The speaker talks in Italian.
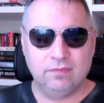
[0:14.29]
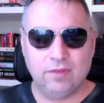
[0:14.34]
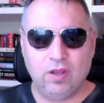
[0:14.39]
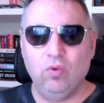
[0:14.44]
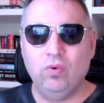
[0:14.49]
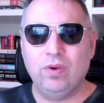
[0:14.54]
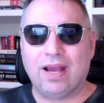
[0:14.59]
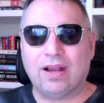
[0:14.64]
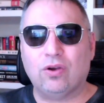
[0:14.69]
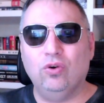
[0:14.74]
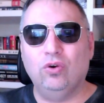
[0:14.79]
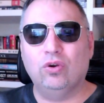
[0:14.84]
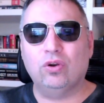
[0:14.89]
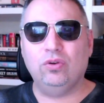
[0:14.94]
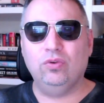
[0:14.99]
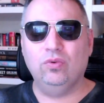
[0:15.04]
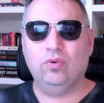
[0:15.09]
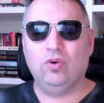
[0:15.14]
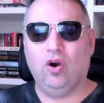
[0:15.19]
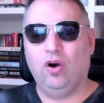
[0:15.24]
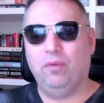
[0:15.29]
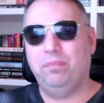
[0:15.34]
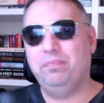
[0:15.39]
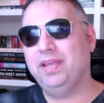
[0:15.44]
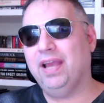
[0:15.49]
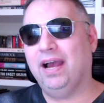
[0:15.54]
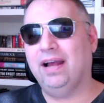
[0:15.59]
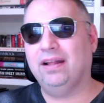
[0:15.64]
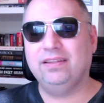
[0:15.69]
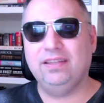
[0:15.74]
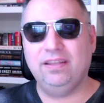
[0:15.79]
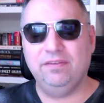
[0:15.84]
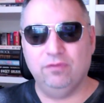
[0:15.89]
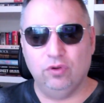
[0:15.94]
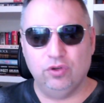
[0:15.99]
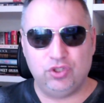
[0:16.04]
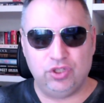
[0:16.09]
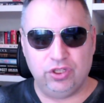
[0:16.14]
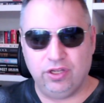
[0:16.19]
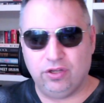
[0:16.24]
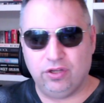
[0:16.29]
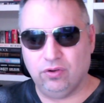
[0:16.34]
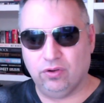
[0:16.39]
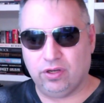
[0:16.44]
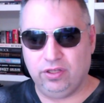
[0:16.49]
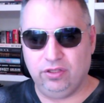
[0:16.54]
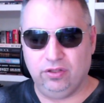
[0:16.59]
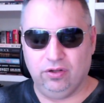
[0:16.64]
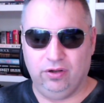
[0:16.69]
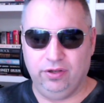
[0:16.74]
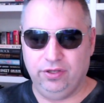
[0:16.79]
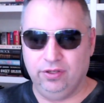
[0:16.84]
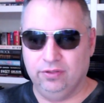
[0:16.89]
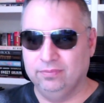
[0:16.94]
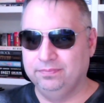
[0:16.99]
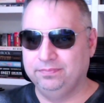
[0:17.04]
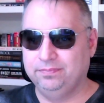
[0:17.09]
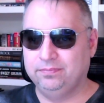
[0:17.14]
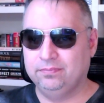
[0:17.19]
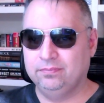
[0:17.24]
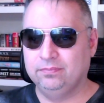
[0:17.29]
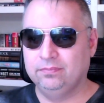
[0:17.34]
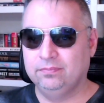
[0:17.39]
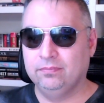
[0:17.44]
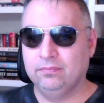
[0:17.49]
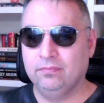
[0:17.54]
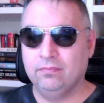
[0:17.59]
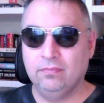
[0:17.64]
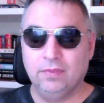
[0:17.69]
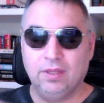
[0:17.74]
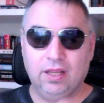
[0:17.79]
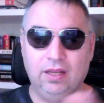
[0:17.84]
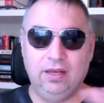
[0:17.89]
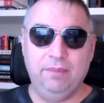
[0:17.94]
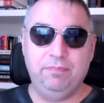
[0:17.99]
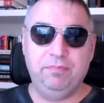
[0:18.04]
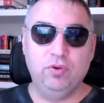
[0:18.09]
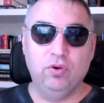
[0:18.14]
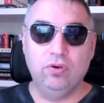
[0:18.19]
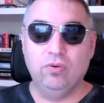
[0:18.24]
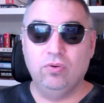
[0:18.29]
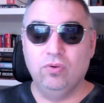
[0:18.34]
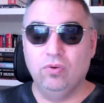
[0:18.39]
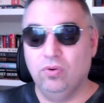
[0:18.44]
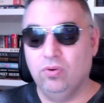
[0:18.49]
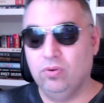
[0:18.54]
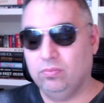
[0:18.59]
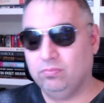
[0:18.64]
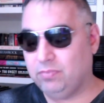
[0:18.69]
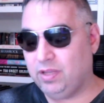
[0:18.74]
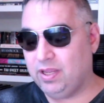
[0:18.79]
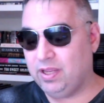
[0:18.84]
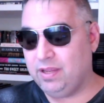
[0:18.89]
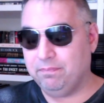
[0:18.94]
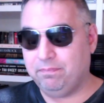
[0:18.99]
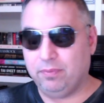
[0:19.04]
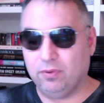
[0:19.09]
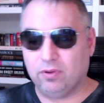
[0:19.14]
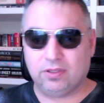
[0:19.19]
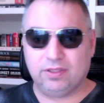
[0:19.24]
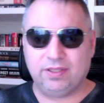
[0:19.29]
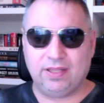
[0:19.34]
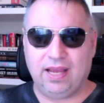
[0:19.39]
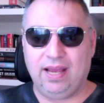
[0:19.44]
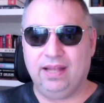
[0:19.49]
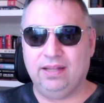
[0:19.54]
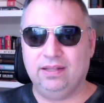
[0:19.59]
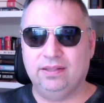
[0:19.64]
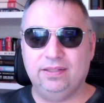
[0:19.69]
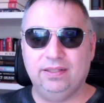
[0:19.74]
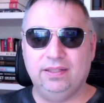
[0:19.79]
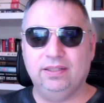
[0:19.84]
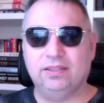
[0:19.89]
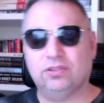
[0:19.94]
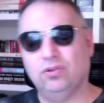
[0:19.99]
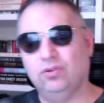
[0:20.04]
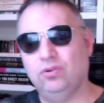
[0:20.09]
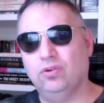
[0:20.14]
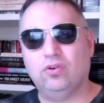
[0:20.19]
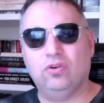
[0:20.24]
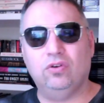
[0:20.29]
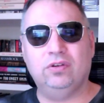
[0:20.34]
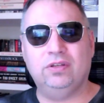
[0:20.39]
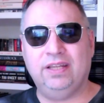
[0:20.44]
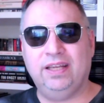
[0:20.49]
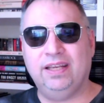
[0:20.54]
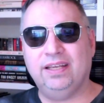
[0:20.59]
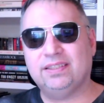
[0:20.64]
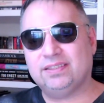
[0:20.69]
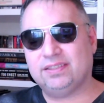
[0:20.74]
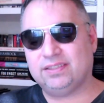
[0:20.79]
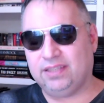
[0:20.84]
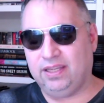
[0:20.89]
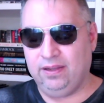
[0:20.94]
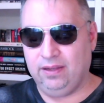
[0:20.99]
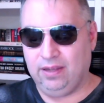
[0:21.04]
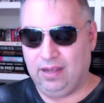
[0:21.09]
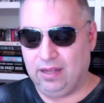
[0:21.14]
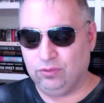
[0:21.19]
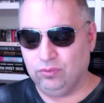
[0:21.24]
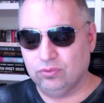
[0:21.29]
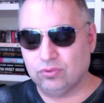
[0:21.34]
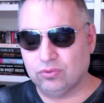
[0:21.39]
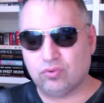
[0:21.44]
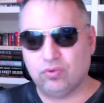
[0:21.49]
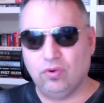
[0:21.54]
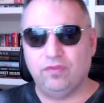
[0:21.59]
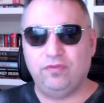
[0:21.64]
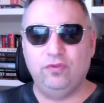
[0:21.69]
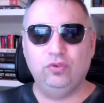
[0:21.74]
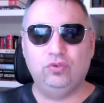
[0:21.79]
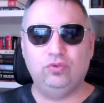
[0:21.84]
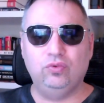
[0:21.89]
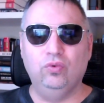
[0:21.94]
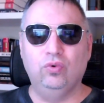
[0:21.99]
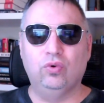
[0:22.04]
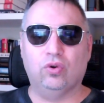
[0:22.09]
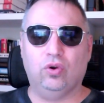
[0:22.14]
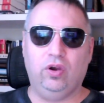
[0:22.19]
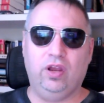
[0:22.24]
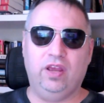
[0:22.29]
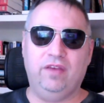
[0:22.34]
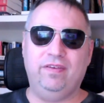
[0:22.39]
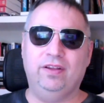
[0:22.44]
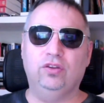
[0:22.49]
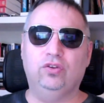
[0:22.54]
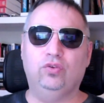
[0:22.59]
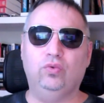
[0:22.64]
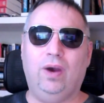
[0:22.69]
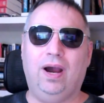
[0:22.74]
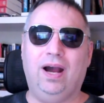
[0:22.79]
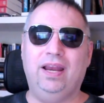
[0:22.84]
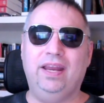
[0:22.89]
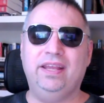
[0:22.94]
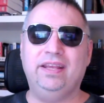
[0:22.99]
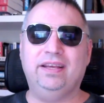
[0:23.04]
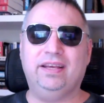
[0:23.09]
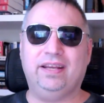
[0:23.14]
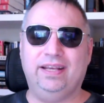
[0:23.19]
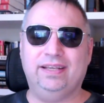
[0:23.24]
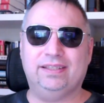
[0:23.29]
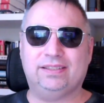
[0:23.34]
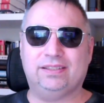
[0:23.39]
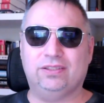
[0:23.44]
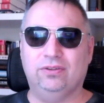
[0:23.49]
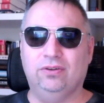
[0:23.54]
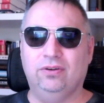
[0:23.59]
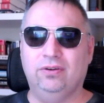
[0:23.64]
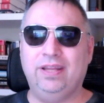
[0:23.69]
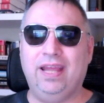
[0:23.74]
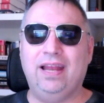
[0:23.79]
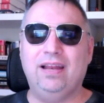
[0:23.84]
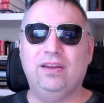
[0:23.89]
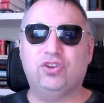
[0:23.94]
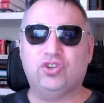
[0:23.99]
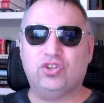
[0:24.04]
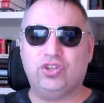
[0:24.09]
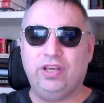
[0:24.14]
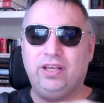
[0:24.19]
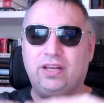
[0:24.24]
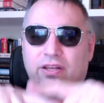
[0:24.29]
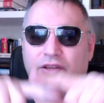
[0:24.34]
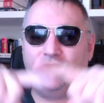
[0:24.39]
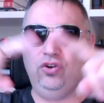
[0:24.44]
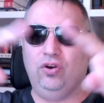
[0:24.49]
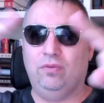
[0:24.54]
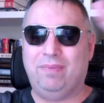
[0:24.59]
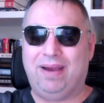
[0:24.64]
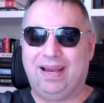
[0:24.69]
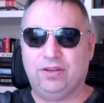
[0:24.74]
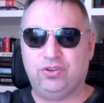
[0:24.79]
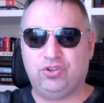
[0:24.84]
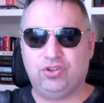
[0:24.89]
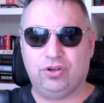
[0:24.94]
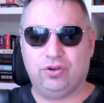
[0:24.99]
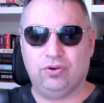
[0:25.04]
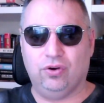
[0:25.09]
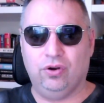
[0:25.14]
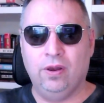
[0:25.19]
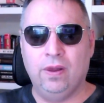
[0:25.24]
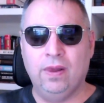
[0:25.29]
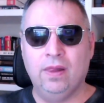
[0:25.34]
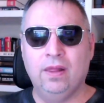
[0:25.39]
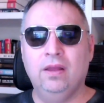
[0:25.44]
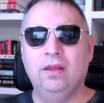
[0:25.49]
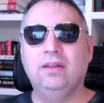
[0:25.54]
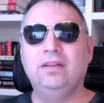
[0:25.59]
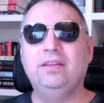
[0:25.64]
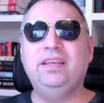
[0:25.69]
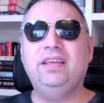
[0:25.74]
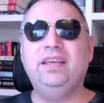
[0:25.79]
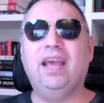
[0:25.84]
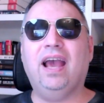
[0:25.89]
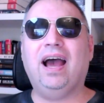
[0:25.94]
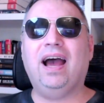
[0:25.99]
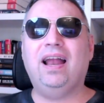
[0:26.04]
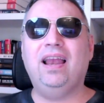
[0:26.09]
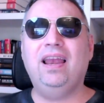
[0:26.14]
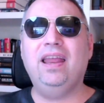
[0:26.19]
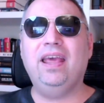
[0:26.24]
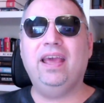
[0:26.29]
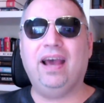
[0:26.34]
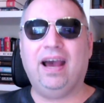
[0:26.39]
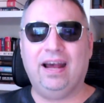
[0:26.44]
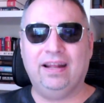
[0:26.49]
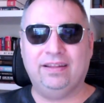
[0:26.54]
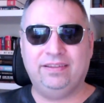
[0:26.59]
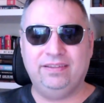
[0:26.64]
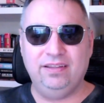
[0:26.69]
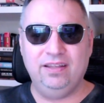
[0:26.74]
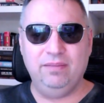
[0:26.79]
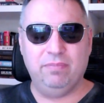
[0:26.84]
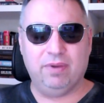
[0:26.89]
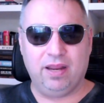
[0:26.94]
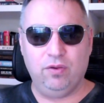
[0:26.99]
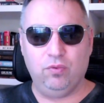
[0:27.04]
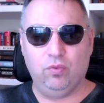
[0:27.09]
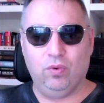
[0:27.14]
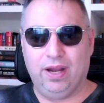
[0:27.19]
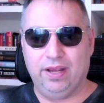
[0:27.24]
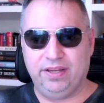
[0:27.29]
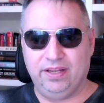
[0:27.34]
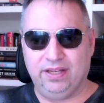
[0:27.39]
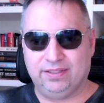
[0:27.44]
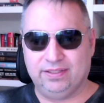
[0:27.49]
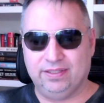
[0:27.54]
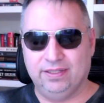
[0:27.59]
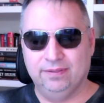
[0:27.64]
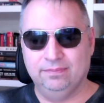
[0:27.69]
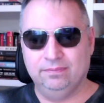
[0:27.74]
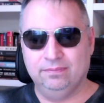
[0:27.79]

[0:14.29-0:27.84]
una cornucopia di voci di corridoio. Le più importanti sono connesse ad un suo futuro eventuale ingresso nel cerchio magico di alleati di Bray Wyatt.